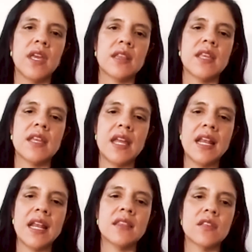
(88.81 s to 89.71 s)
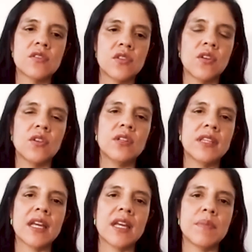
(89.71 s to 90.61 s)
tiene la intención
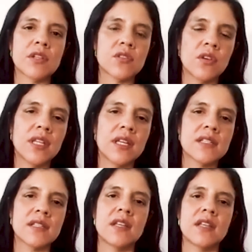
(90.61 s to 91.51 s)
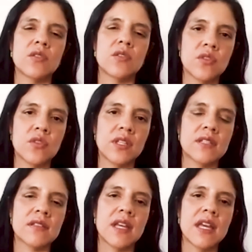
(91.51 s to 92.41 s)
de que personas, que
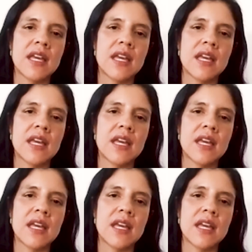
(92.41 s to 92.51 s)
instituciones,